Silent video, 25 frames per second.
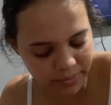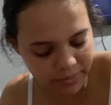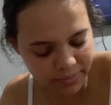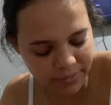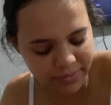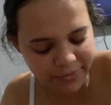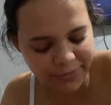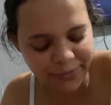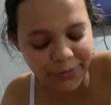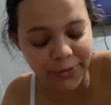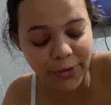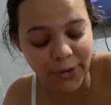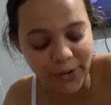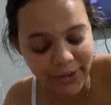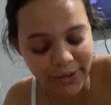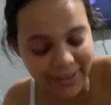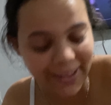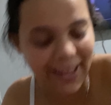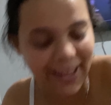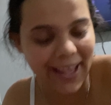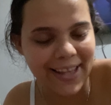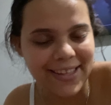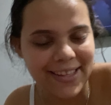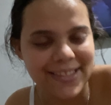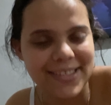
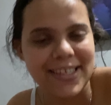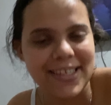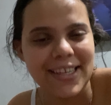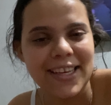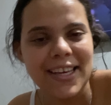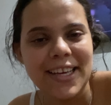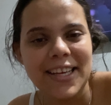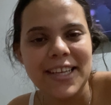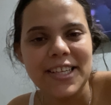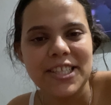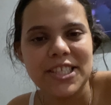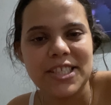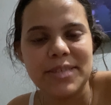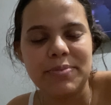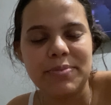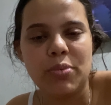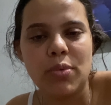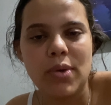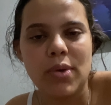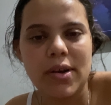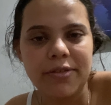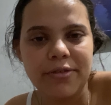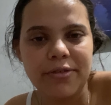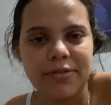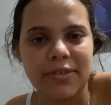fornece. Tipo
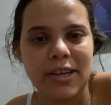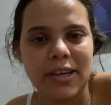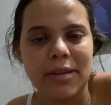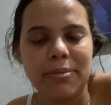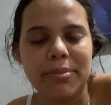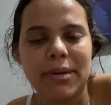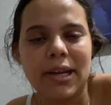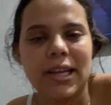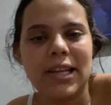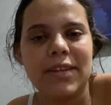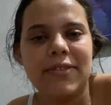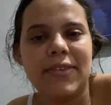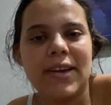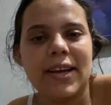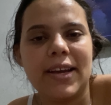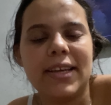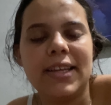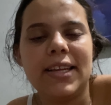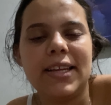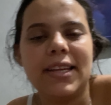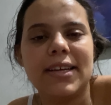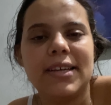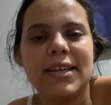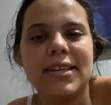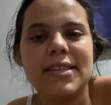uma van para levar a
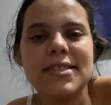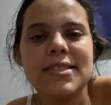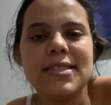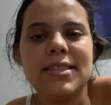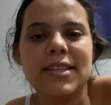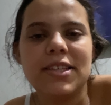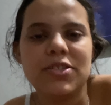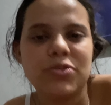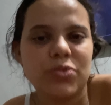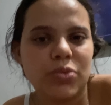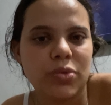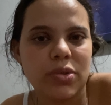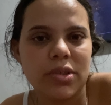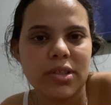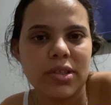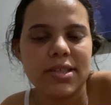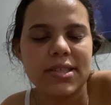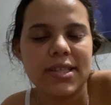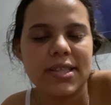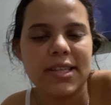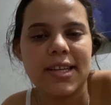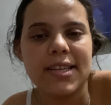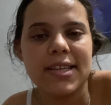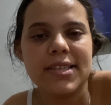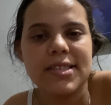criança, né? Junto com as
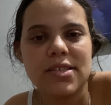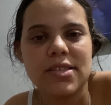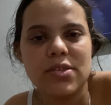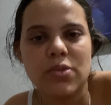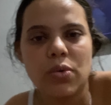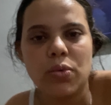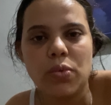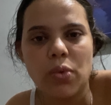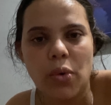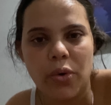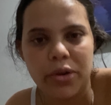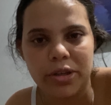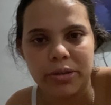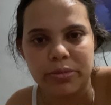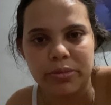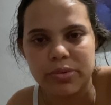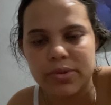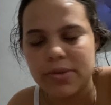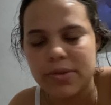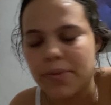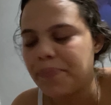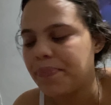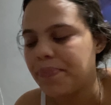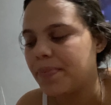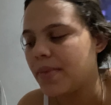crianças ou ônibus.
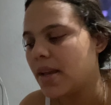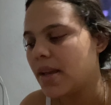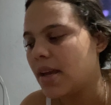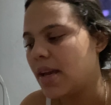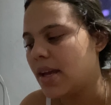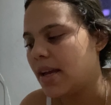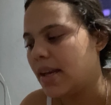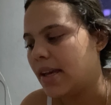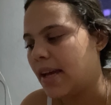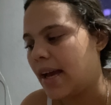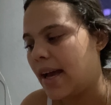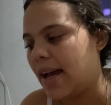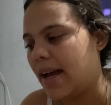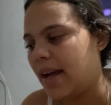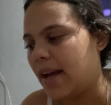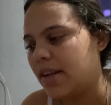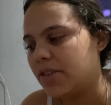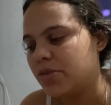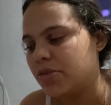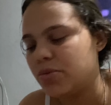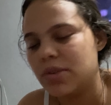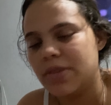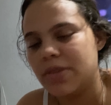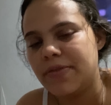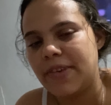A
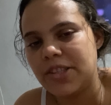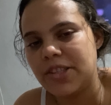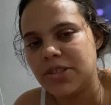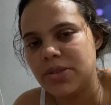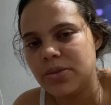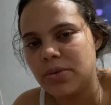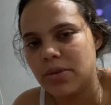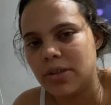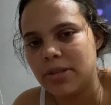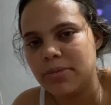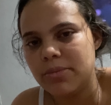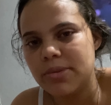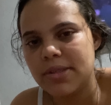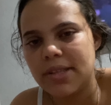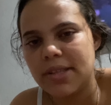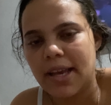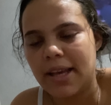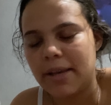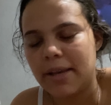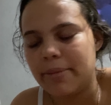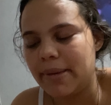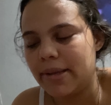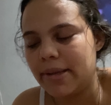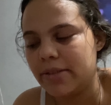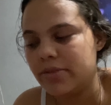Júlia vai de ônibus, que é
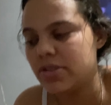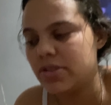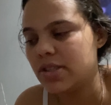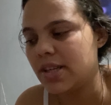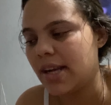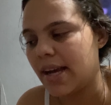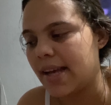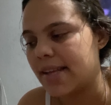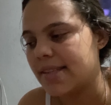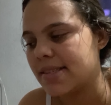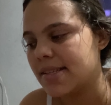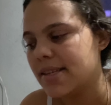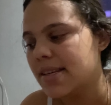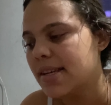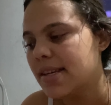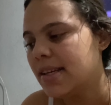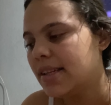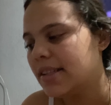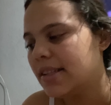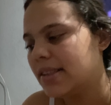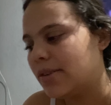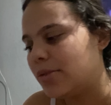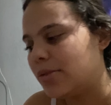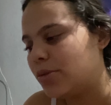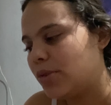aqui perto de casa.
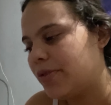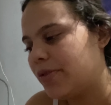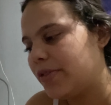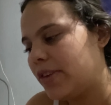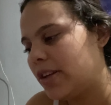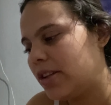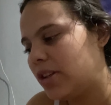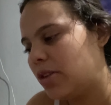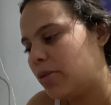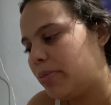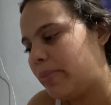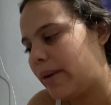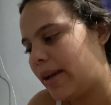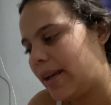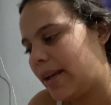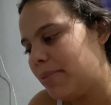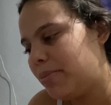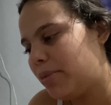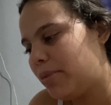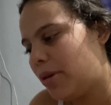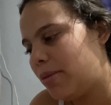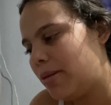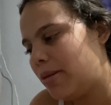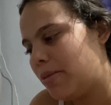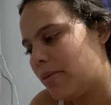Então, eu tô enfrentando um pequeno
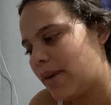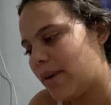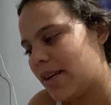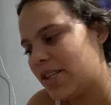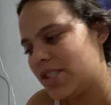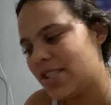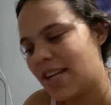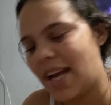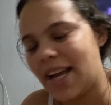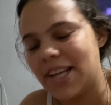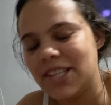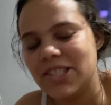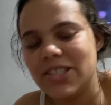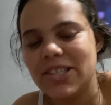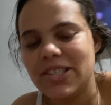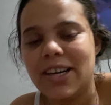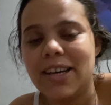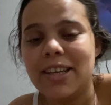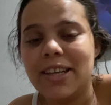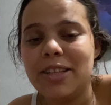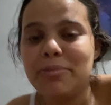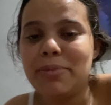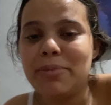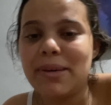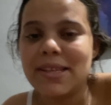problema com a Jade.
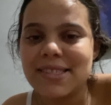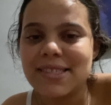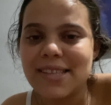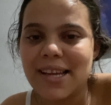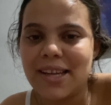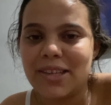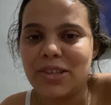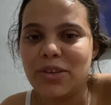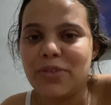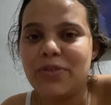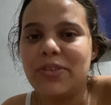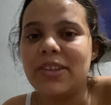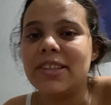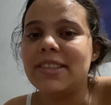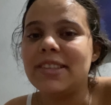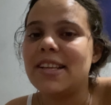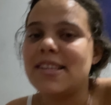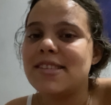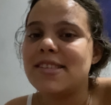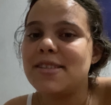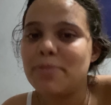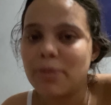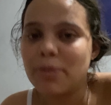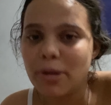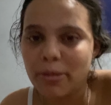Ano passado, eu enfrentei
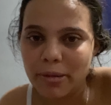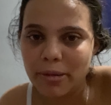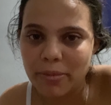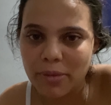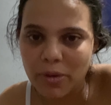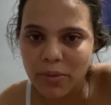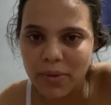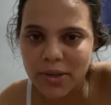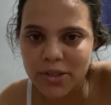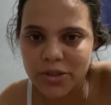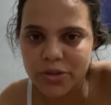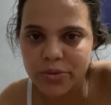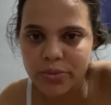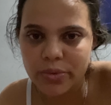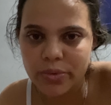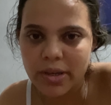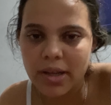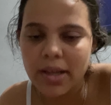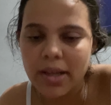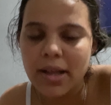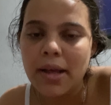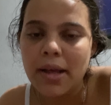esse problema com a Júlia.